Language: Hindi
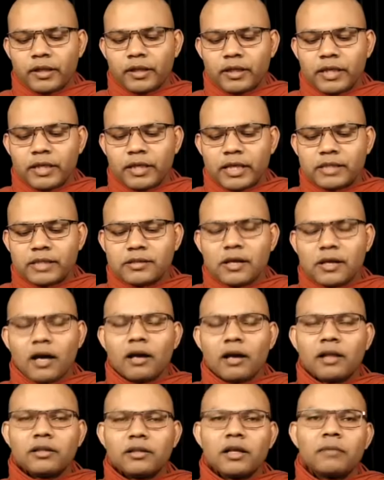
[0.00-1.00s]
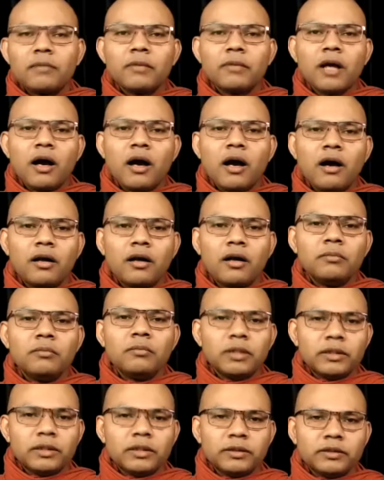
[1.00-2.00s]
ये सारा धर्म का
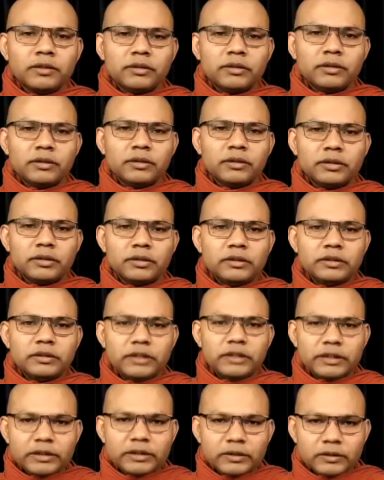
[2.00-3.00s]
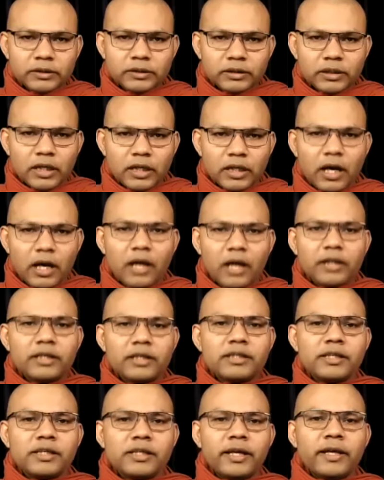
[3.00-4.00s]
आरंभ जिस कार्य
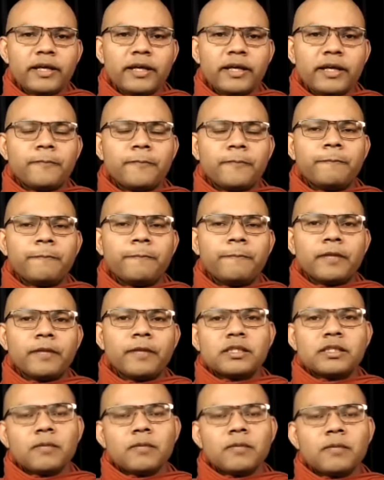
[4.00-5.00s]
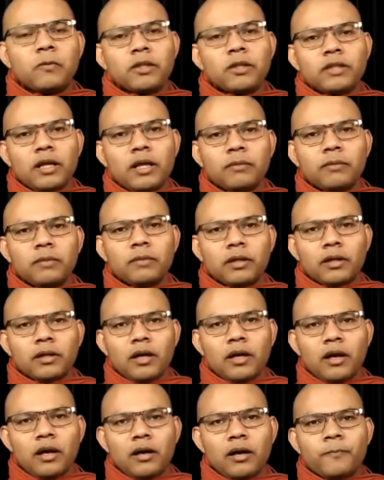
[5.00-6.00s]
से है इस संपूर्ण धर्म
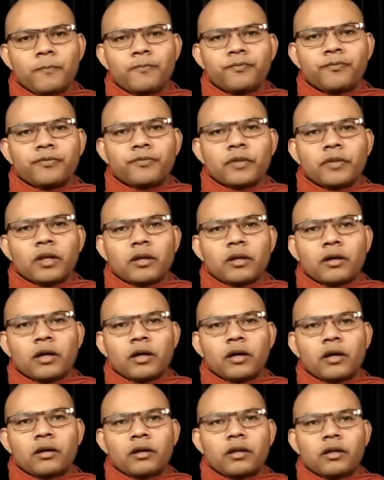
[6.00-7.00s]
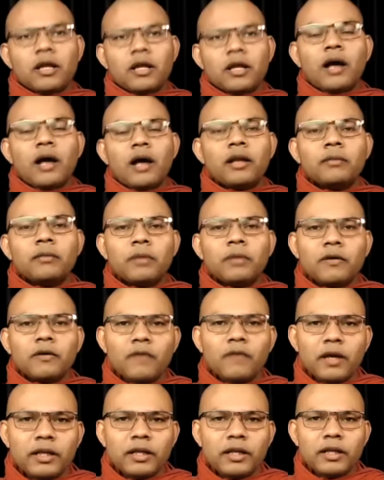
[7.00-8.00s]
का निर्धारण
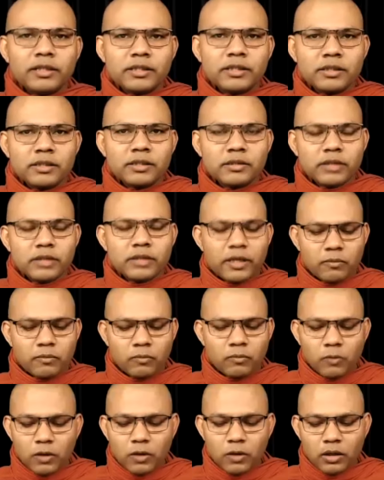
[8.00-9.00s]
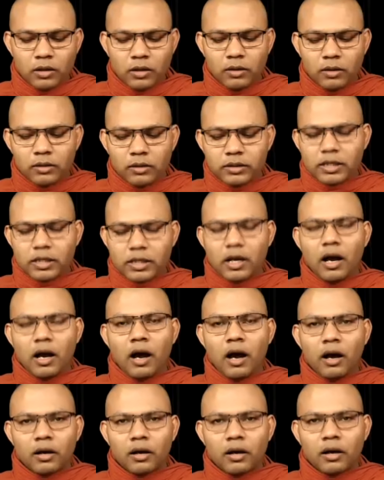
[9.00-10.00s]
भगवान ने जिससे मुख जिसका
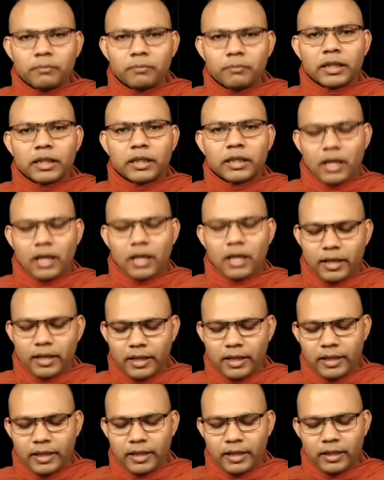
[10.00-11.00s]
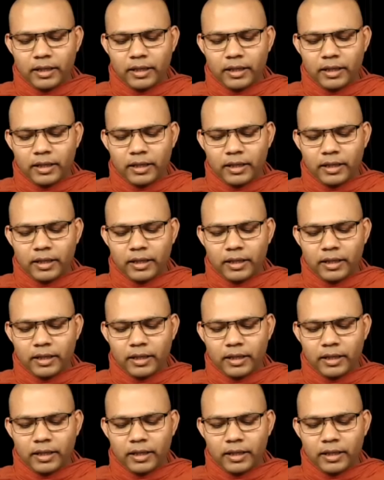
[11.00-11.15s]
आरंभिक कहा गया है